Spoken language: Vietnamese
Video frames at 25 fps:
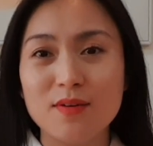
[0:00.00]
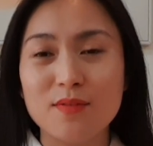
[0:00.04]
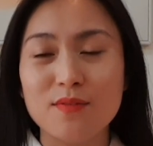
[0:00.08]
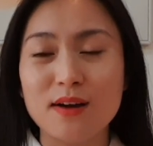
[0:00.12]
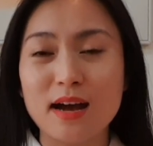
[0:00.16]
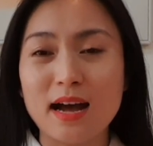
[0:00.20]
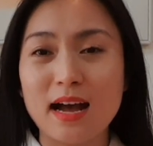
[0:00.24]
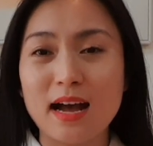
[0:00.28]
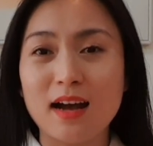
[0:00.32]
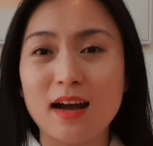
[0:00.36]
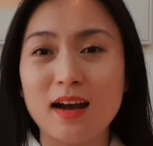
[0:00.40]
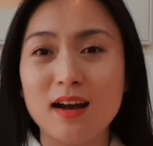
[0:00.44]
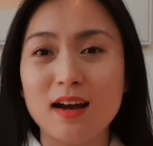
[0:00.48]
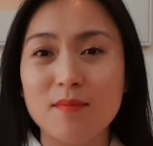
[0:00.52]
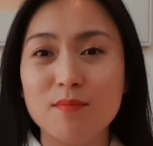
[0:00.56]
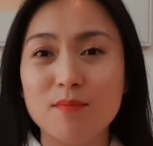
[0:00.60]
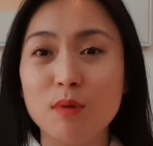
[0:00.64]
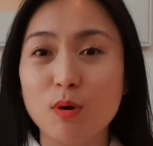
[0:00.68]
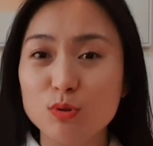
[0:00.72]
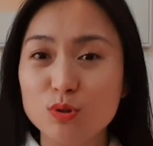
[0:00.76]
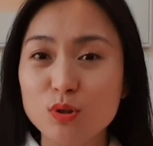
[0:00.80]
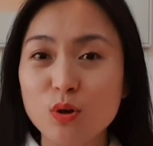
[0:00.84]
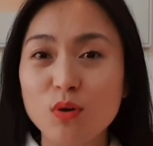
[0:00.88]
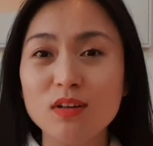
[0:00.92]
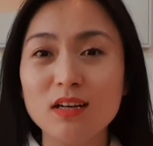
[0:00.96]
Và
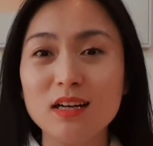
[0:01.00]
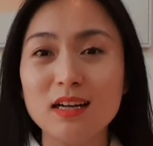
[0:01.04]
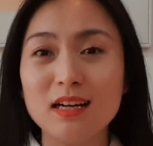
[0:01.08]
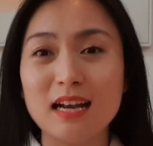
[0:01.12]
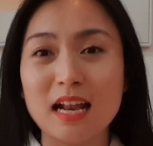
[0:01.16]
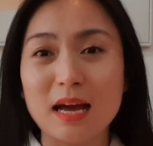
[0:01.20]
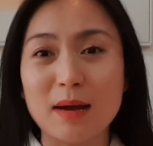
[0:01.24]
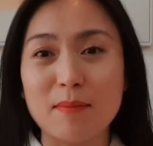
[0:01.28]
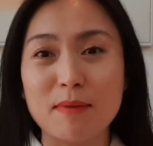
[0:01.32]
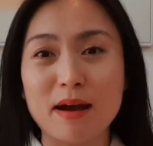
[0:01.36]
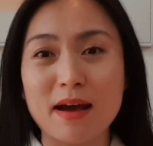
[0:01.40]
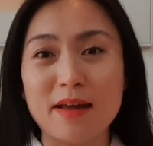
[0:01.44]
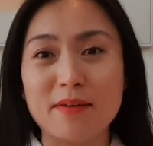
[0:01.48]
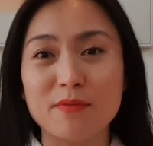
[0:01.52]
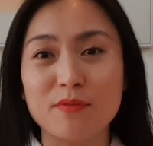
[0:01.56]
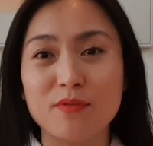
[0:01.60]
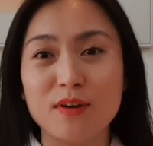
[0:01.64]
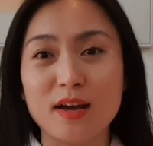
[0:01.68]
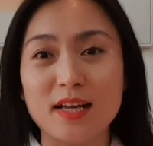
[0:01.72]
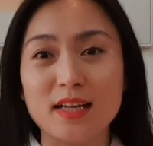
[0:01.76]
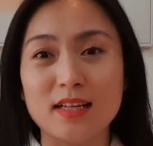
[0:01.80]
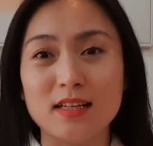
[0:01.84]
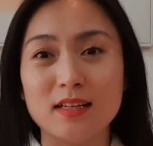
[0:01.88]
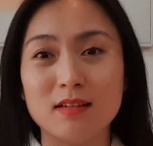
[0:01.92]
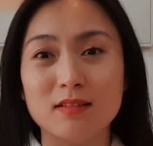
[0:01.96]
mấu chốt á, là bạn
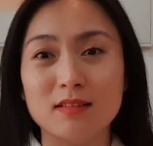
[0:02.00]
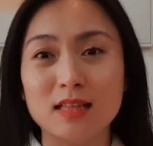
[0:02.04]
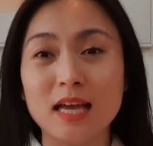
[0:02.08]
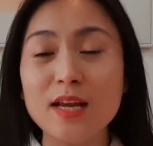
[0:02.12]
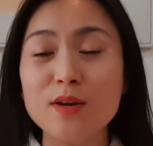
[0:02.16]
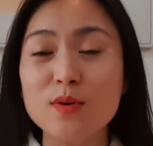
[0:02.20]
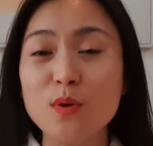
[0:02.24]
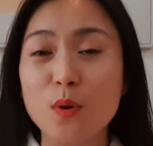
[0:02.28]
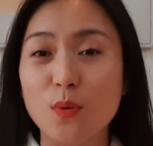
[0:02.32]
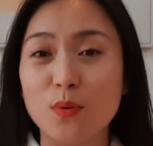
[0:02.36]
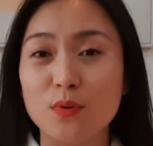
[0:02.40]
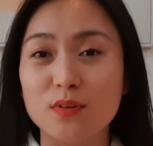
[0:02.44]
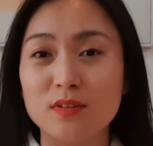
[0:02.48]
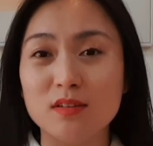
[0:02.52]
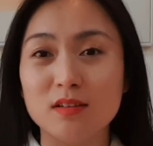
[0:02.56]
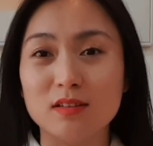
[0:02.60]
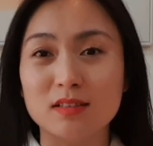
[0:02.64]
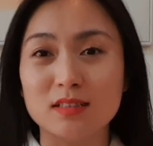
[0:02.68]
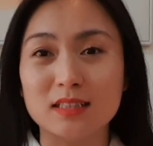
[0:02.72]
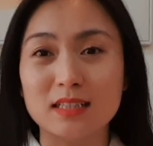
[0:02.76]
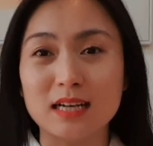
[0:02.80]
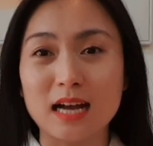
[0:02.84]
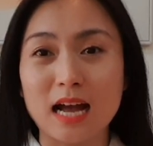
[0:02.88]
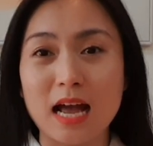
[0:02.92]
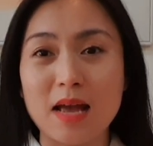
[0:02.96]
phải thay đổi được
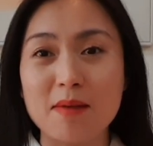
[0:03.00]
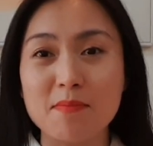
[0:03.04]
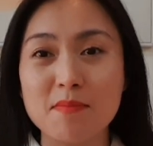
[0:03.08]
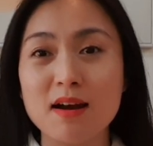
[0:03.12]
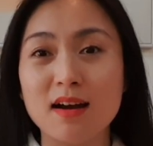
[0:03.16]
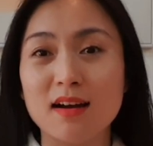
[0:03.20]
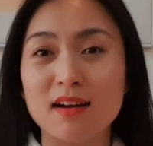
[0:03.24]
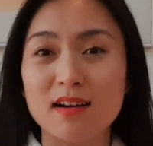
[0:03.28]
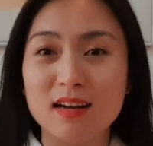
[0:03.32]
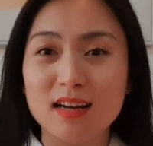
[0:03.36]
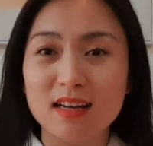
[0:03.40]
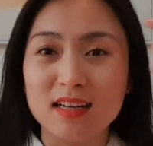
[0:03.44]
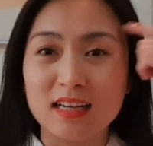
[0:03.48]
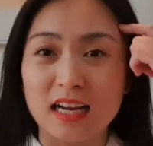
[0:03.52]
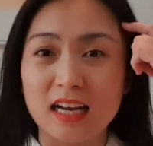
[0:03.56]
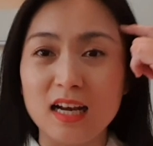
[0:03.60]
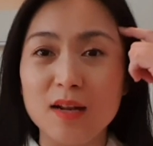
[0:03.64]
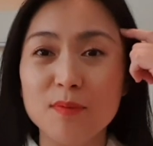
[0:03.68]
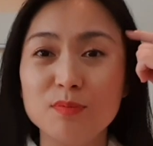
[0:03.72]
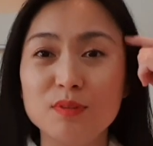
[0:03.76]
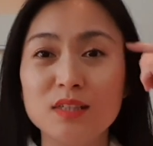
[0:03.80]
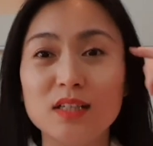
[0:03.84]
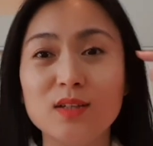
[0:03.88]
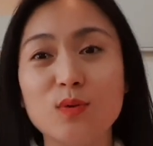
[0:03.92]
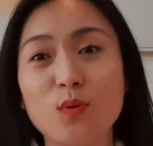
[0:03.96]
cái mà cái
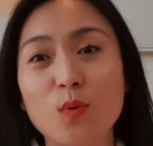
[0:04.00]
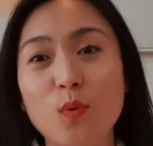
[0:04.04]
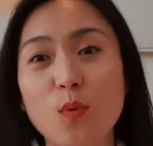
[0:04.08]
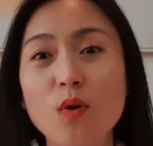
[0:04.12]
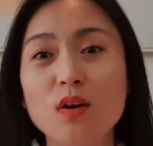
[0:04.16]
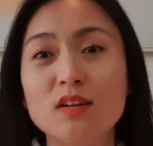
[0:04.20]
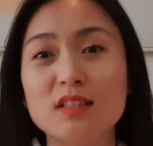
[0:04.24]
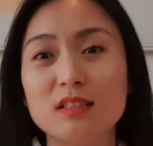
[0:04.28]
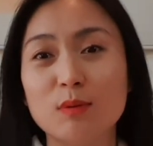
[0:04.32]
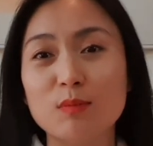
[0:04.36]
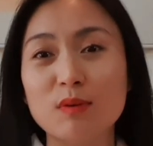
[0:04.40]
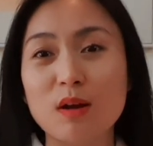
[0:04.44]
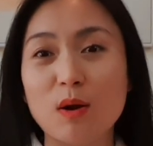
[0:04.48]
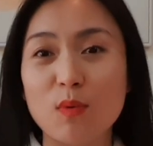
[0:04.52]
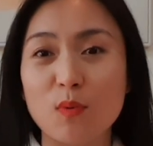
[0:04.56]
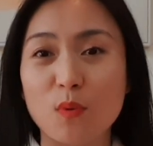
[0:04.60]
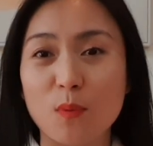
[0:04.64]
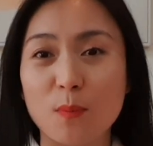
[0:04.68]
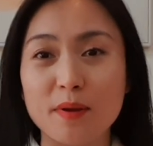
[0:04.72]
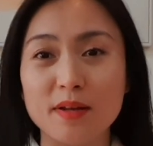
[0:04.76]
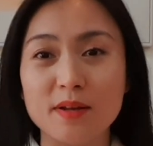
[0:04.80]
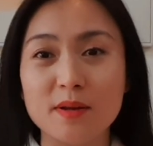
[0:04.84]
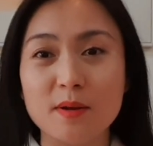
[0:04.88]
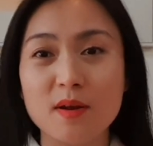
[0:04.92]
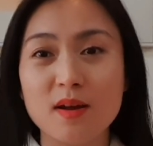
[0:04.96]
lập trình cũ ở trong đầu của
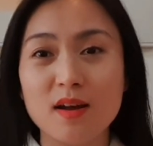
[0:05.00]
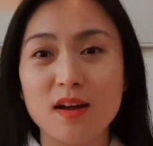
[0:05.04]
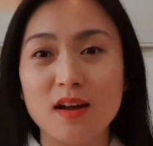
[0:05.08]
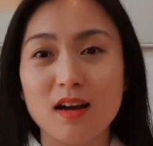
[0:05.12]
mình.